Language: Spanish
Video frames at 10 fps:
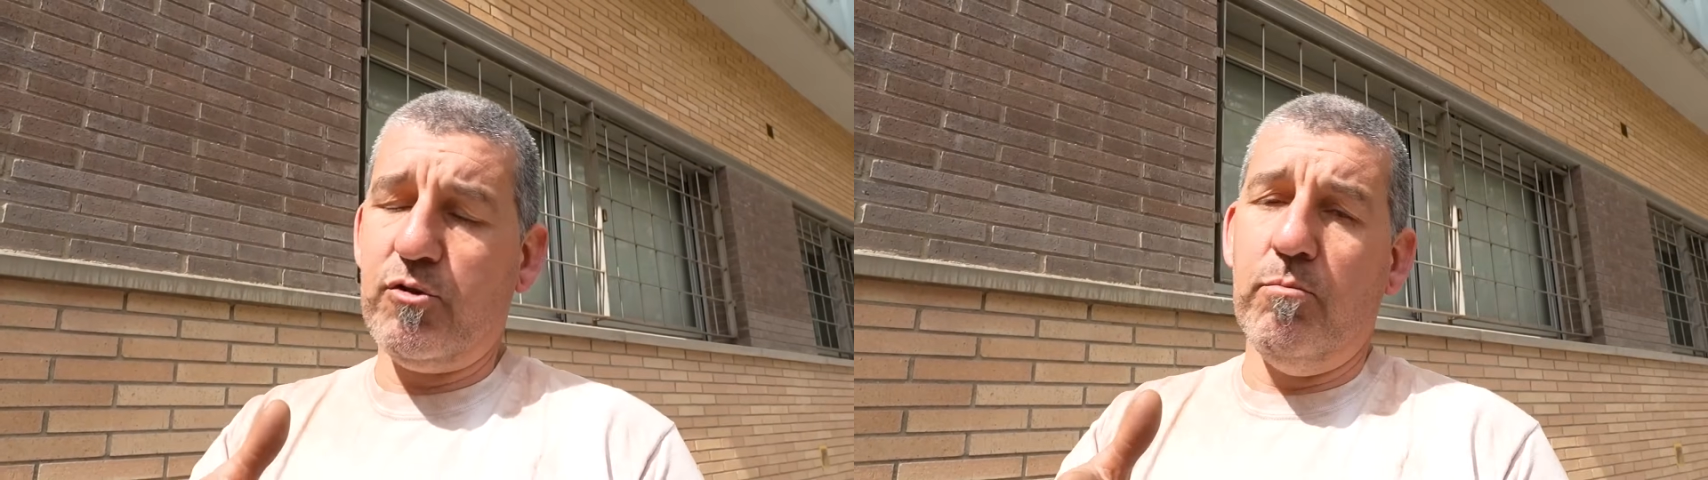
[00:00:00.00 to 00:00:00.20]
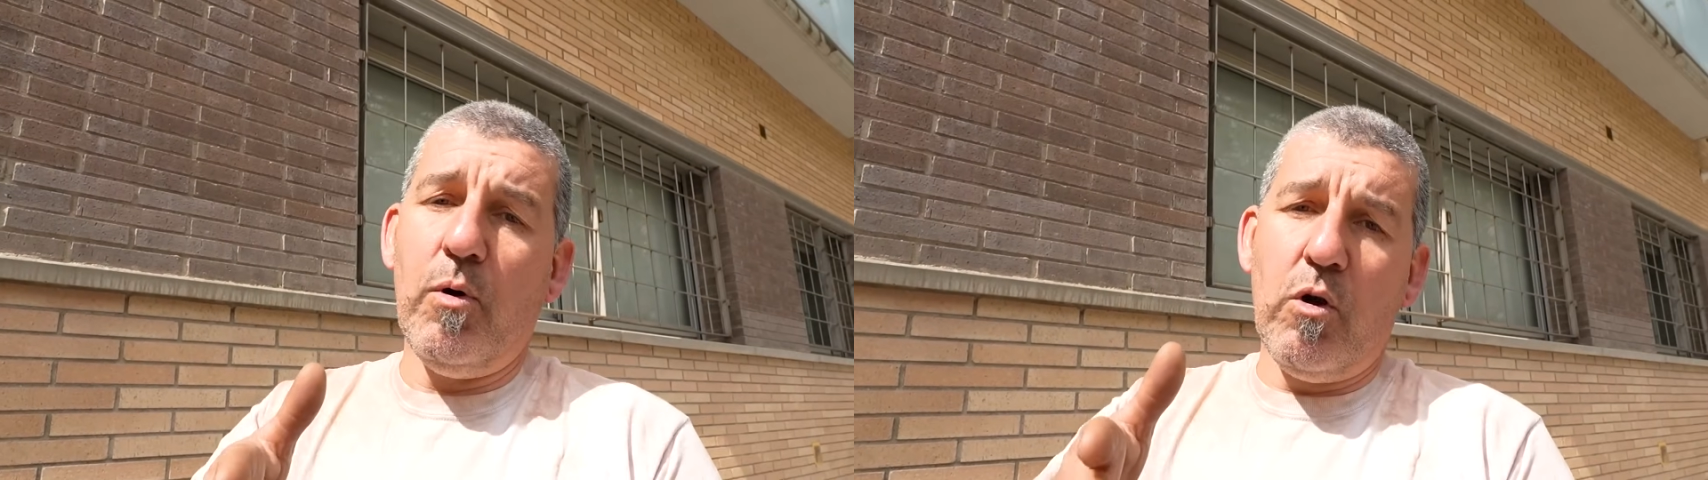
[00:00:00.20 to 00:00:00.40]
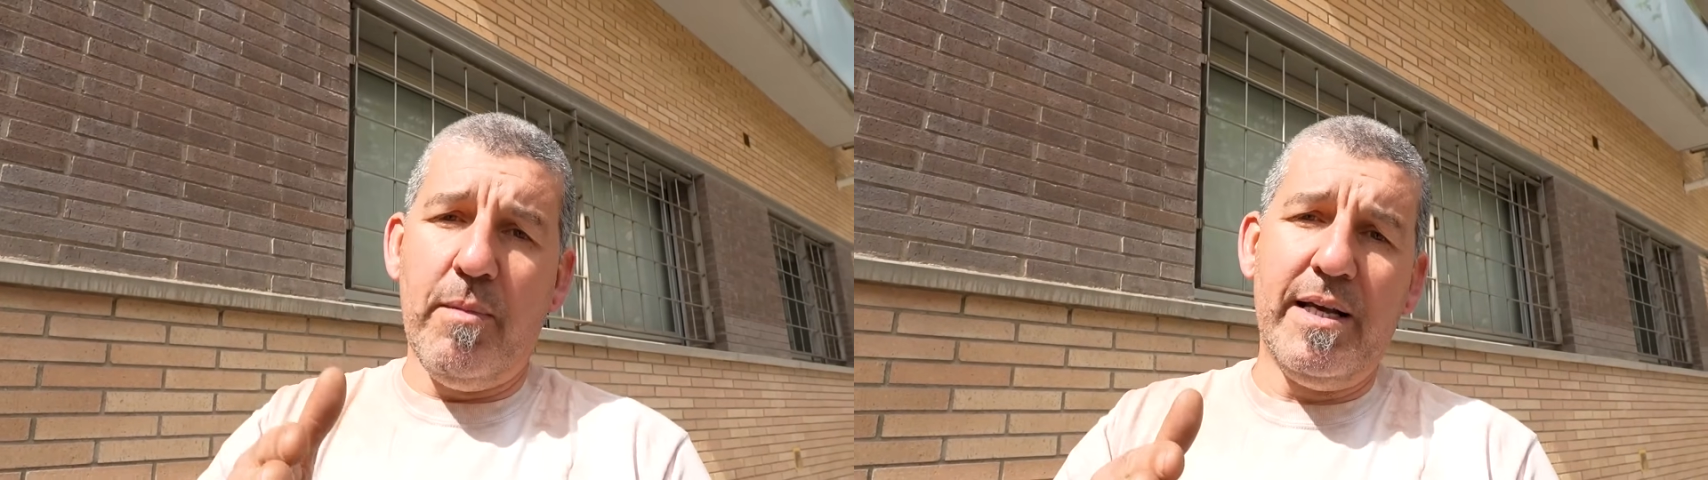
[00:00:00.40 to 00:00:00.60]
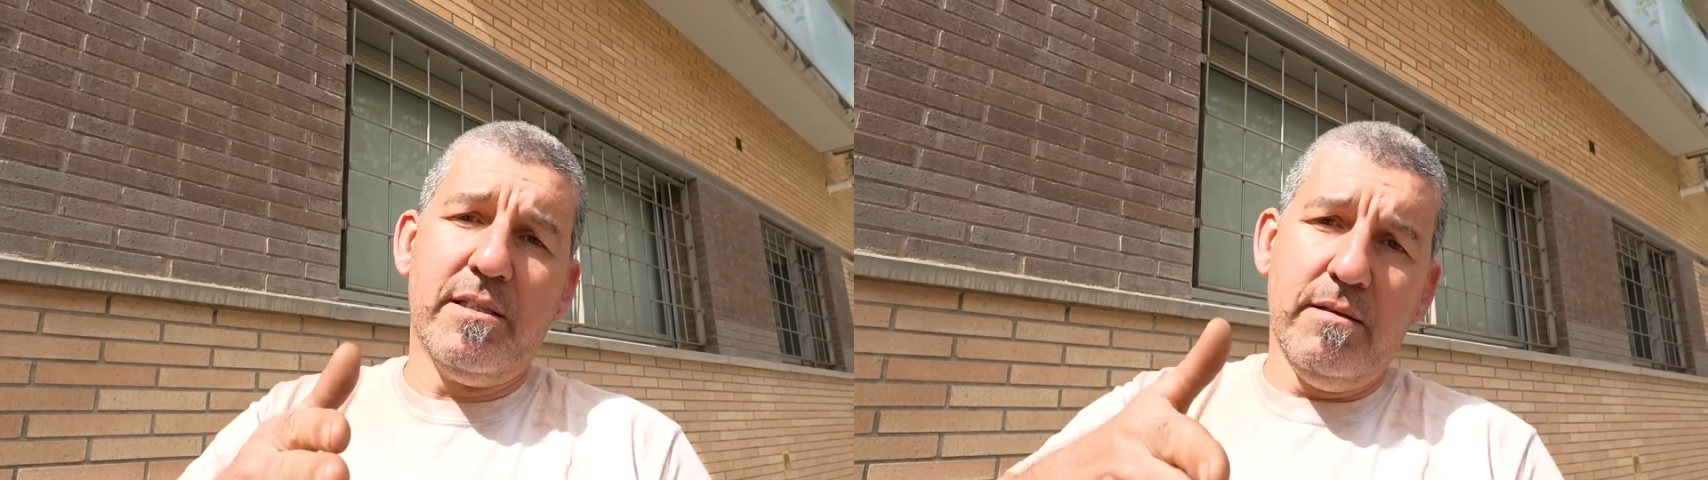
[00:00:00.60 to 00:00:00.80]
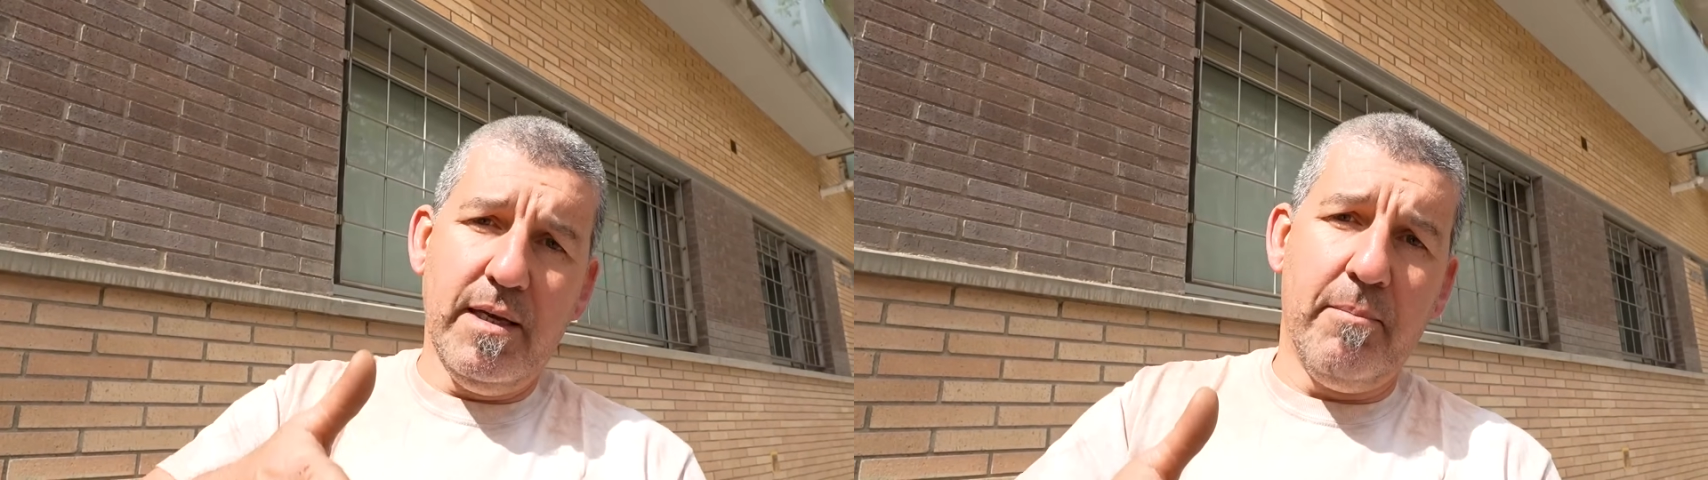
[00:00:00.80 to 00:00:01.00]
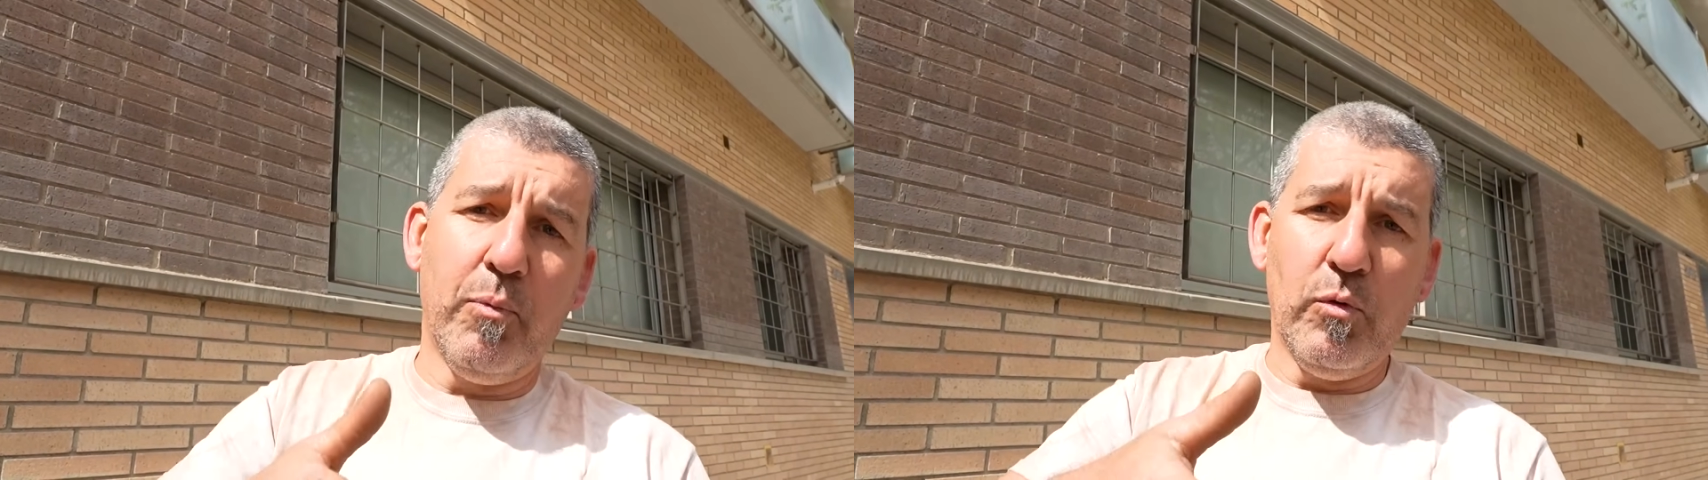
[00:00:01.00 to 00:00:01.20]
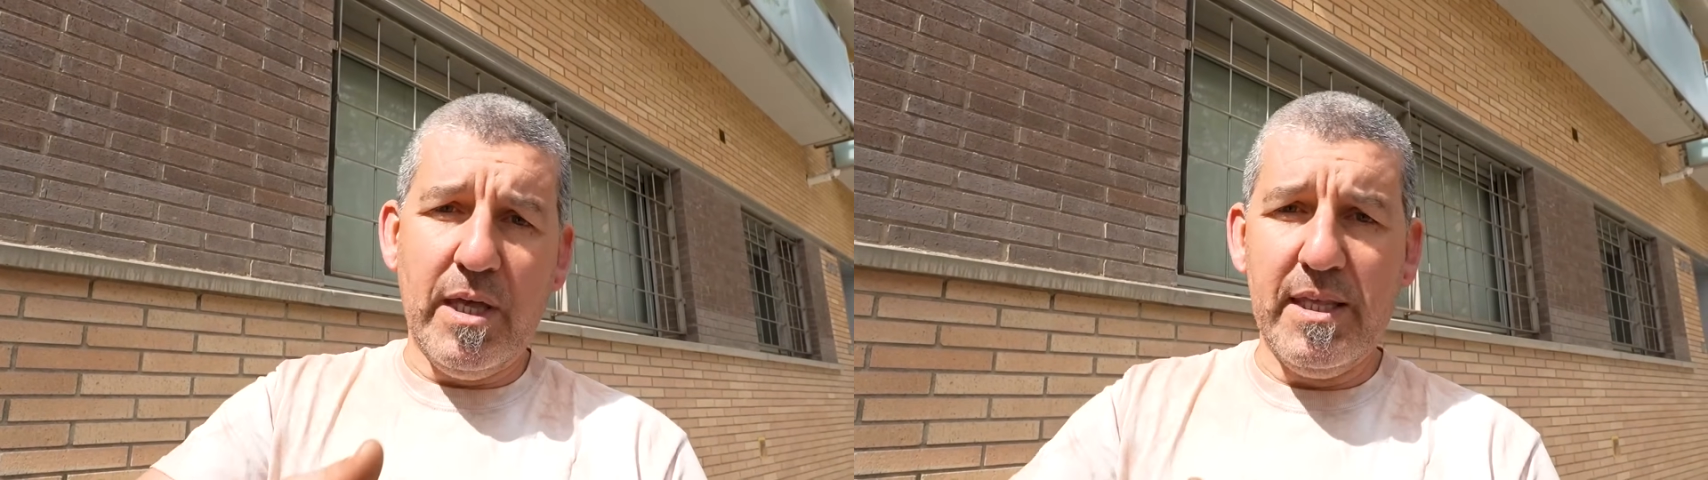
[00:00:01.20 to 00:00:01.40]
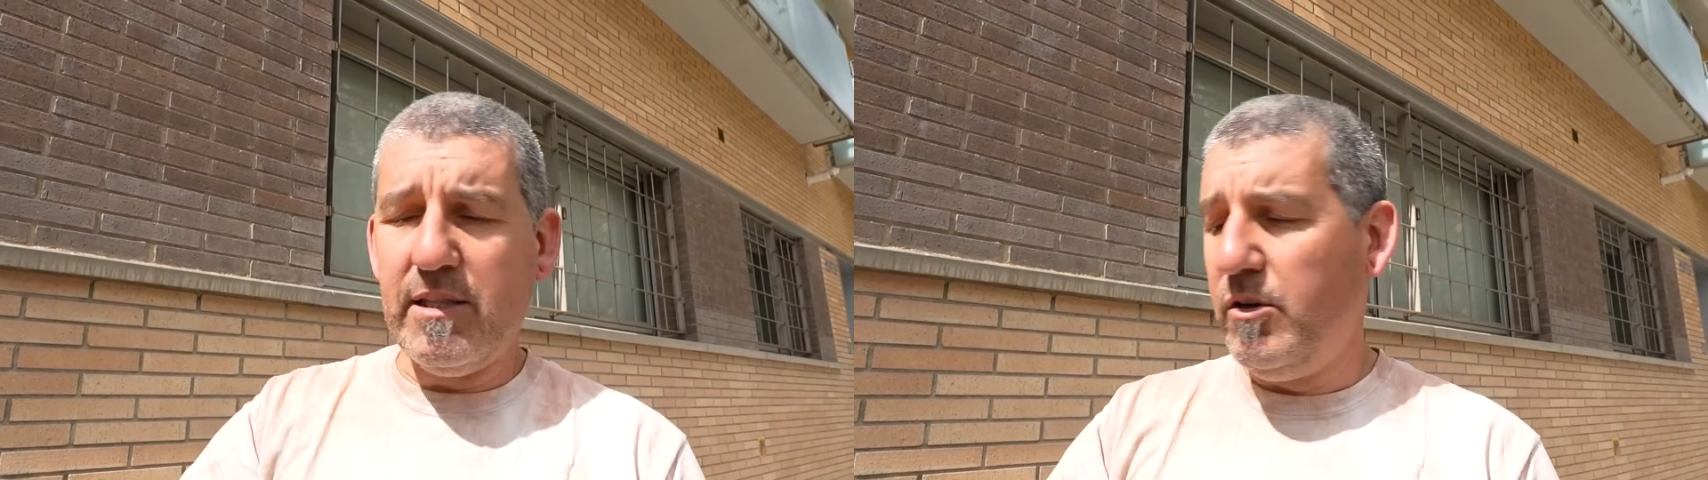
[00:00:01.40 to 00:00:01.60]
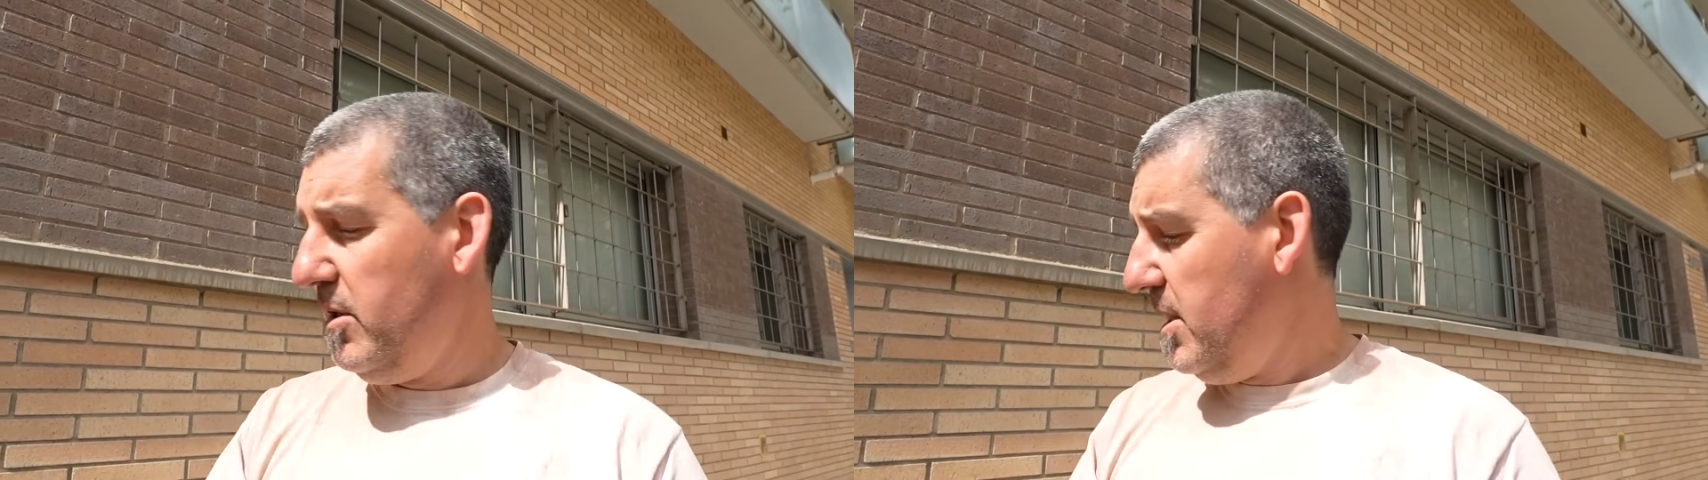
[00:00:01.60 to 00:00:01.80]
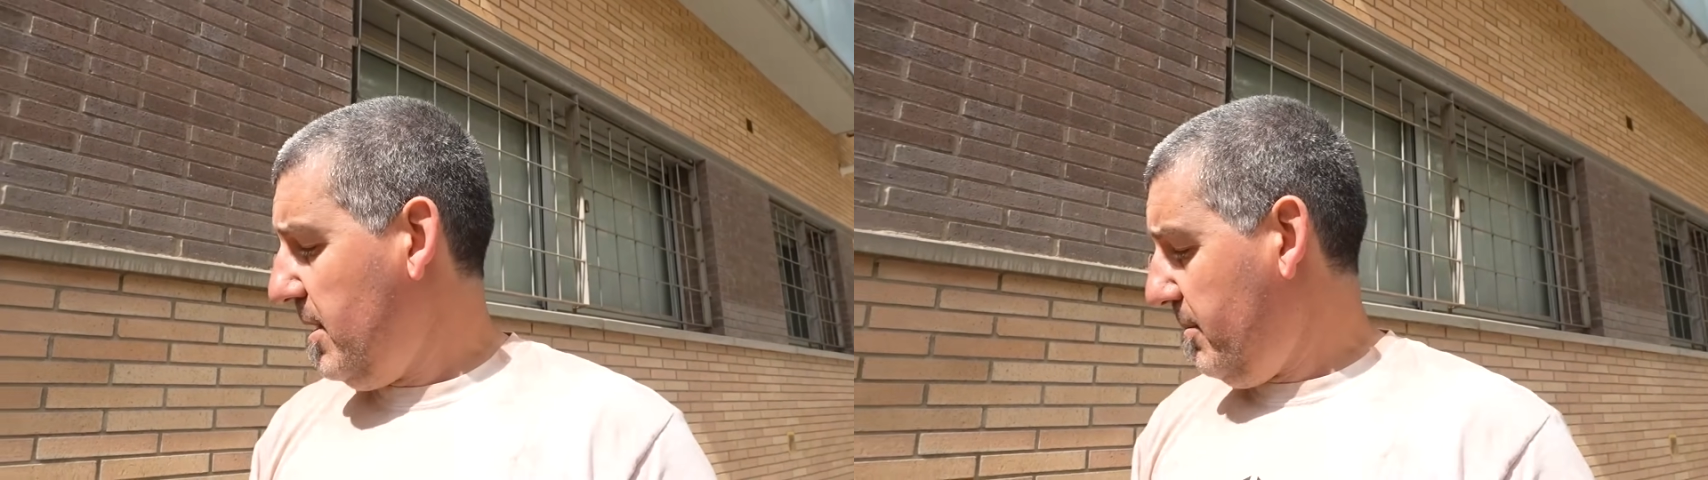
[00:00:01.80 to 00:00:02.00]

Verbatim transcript: un poco más empuntadito,